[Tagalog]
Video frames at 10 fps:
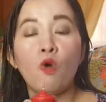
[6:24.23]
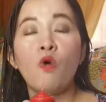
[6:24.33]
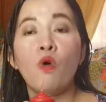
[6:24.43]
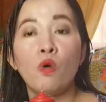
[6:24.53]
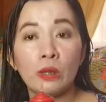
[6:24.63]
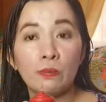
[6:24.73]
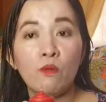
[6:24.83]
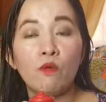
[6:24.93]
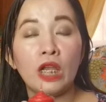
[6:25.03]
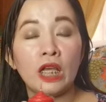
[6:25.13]
uukit po
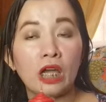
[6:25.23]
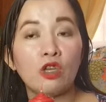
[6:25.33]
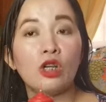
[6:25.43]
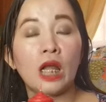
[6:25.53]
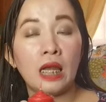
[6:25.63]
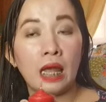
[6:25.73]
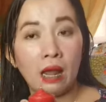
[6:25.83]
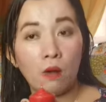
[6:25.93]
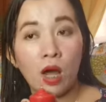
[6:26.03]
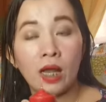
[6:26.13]
muli kayo ng
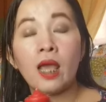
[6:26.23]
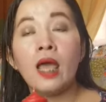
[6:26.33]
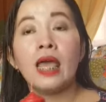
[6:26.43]
larawan.